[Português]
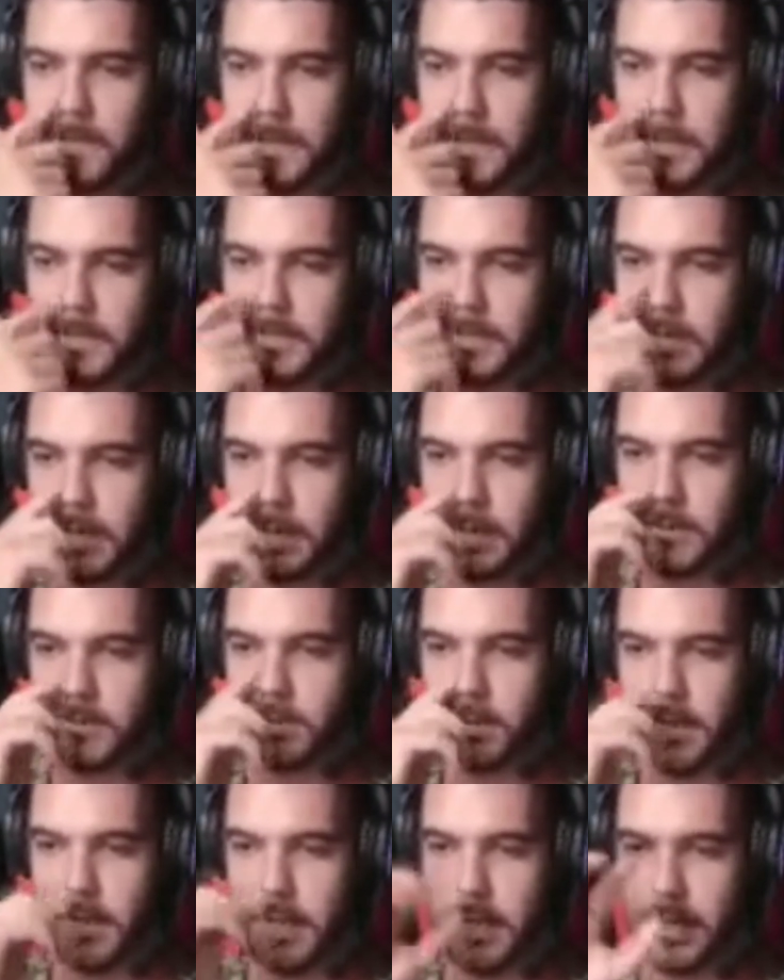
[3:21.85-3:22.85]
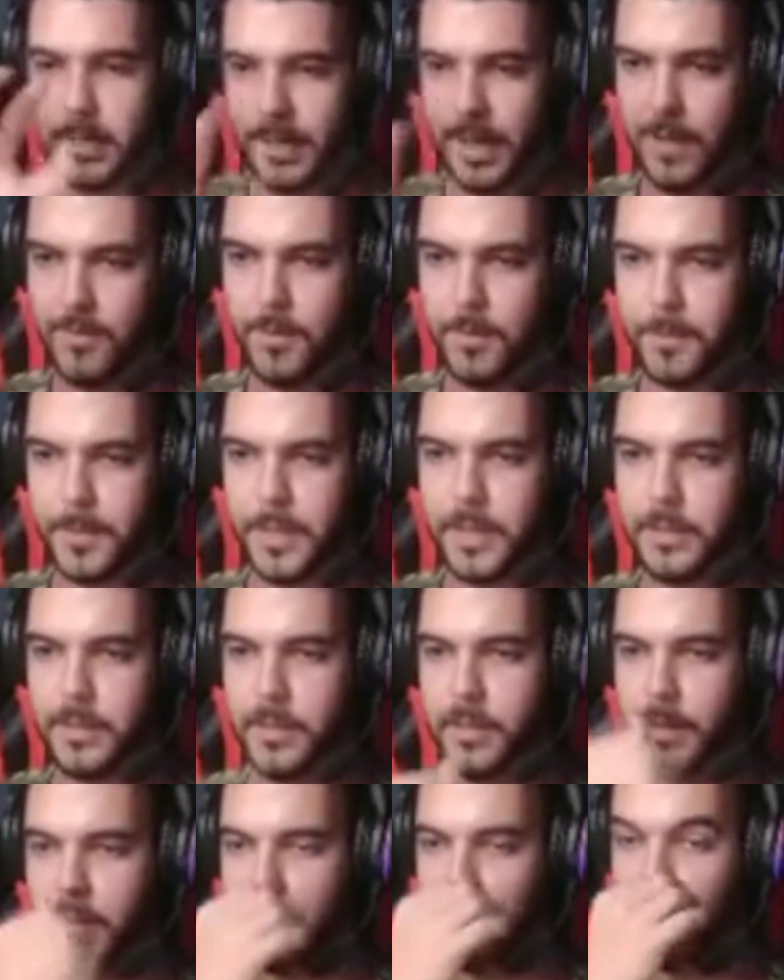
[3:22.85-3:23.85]
zero certo tava
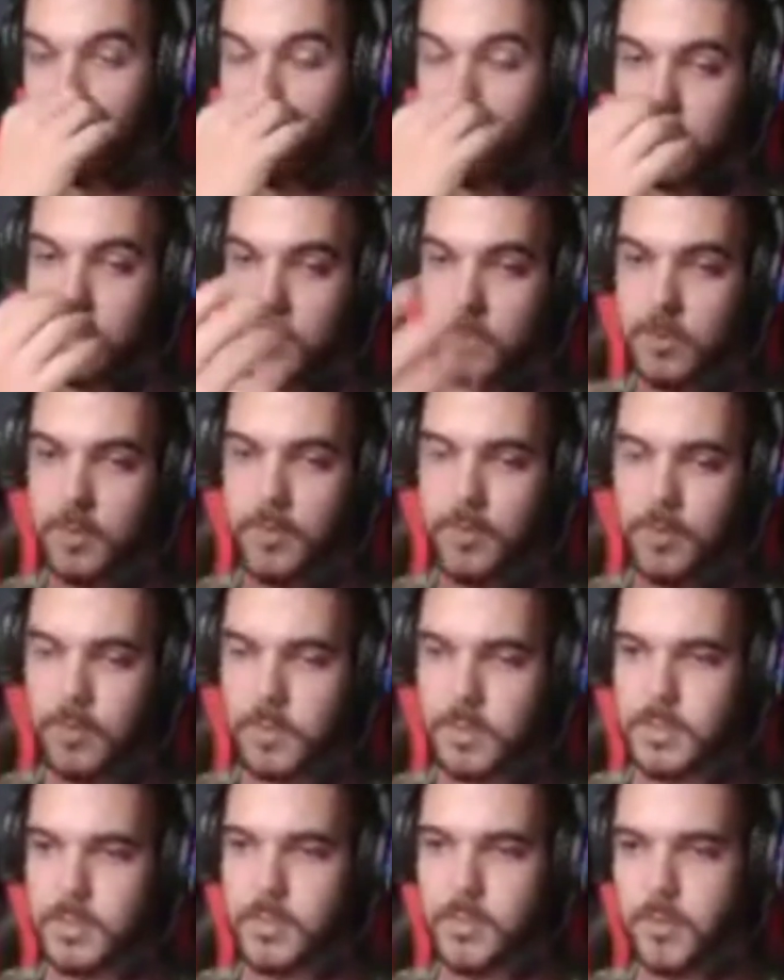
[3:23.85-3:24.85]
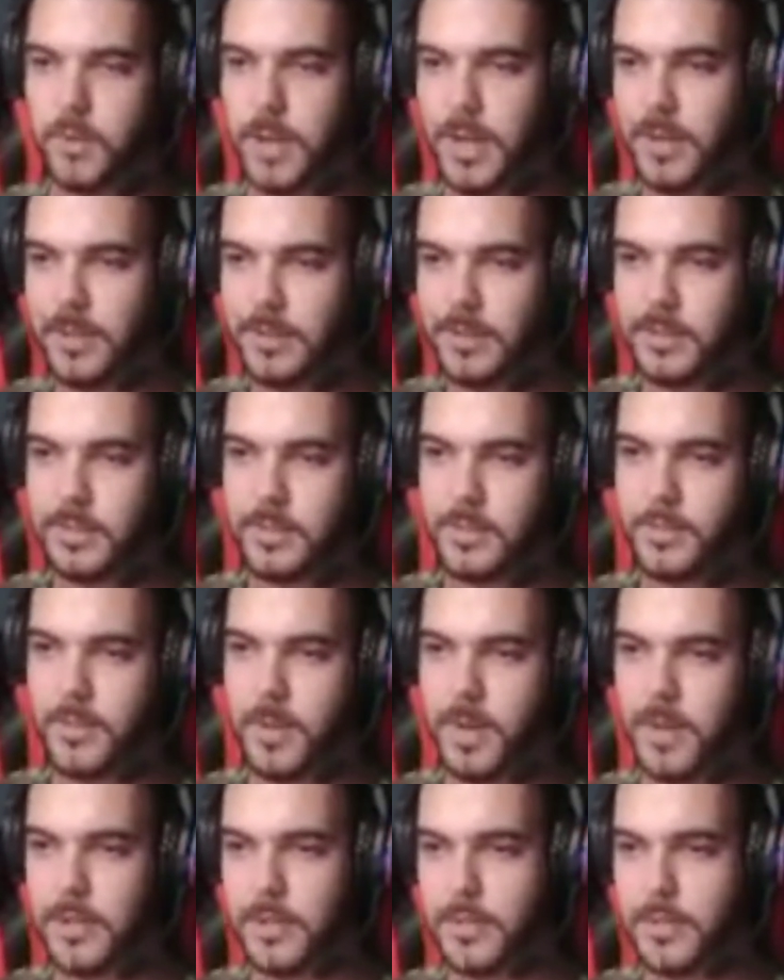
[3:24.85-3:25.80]
prendendo, por mais que não tava acontecendo nada assim demais.